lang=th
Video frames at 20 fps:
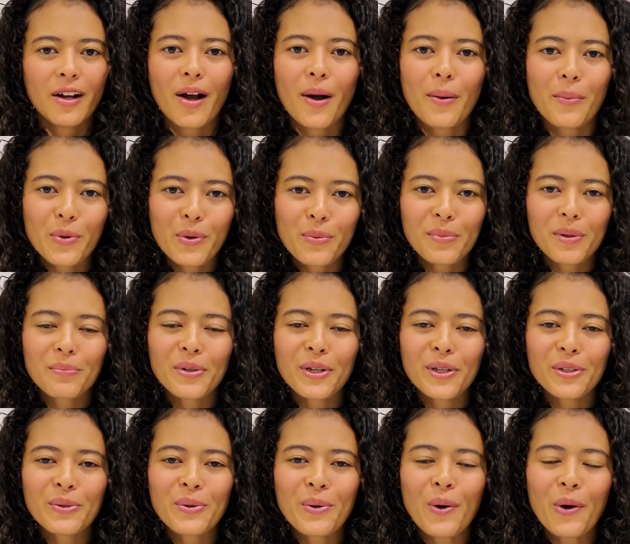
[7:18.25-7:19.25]
ขอบคุณเพื่อ
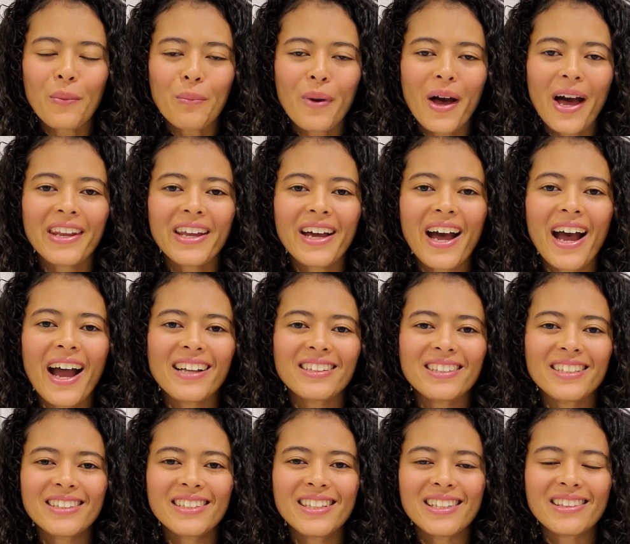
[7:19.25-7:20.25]
นๆทุกคนมากนะคะ
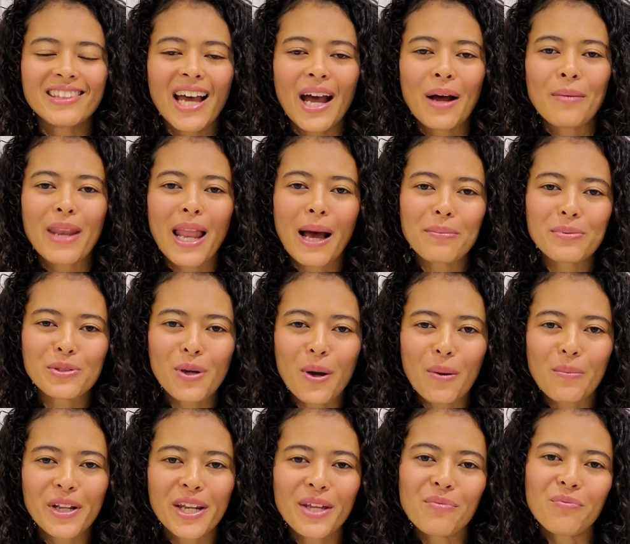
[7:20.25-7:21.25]
ที่ติดตามรับชม
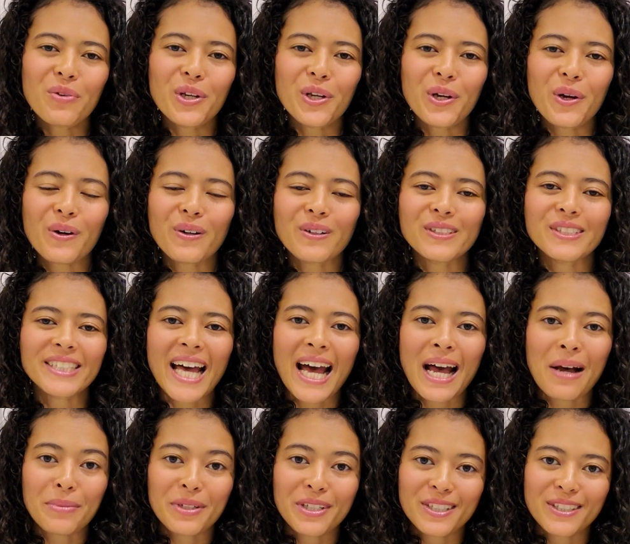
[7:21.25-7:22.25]
คลิปวิดีโอของสา
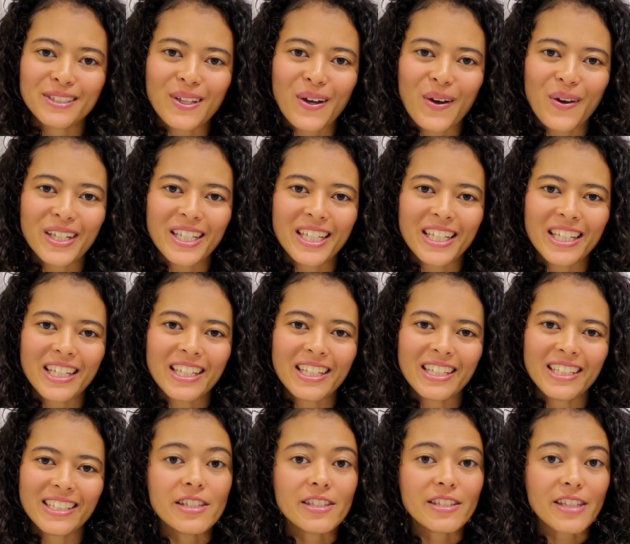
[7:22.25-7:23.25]
มาถึงตอนนี้
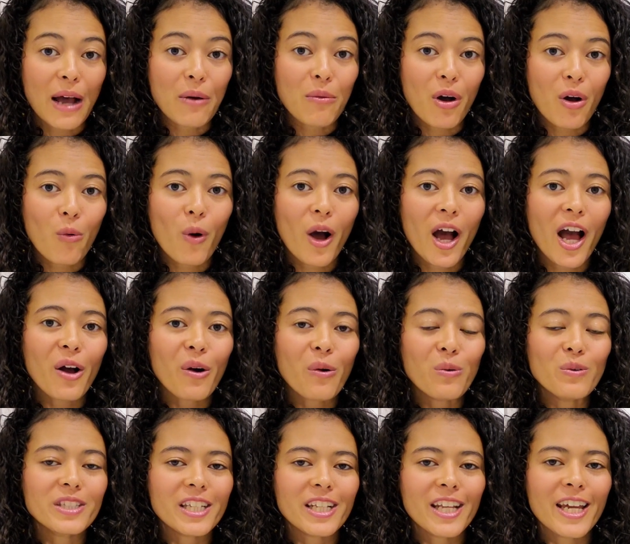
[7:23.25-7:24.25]
สาหวังว่า
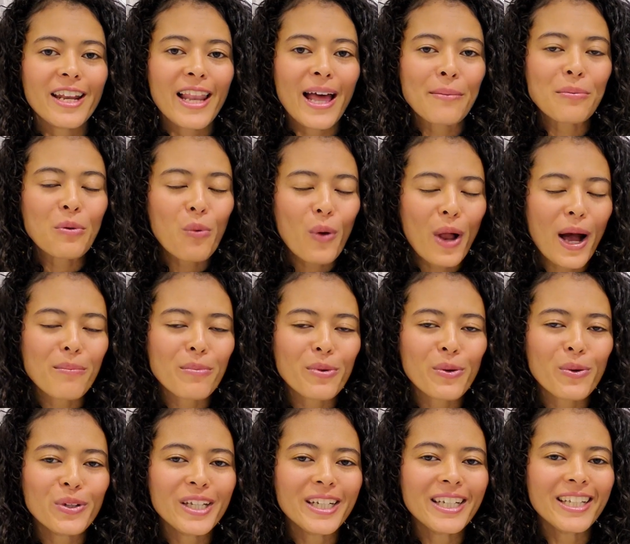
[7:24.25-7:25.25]
คุณจะได้รับความ
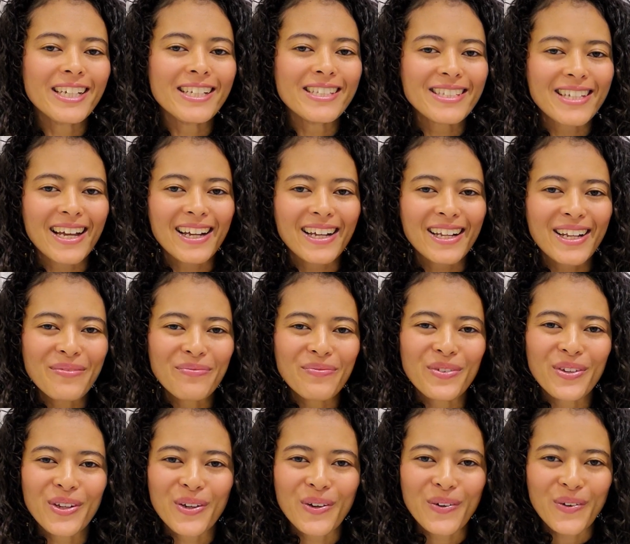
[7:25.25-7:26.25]
รู้ดีๆ จากคลิป
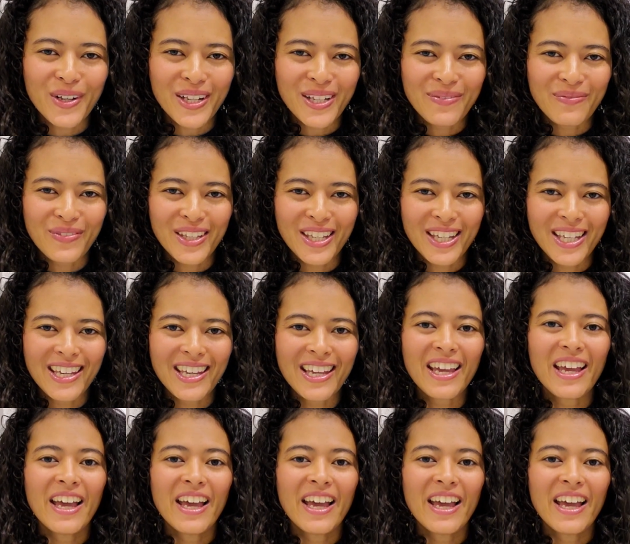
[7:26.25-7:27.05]
วิดีโอคลิปนี้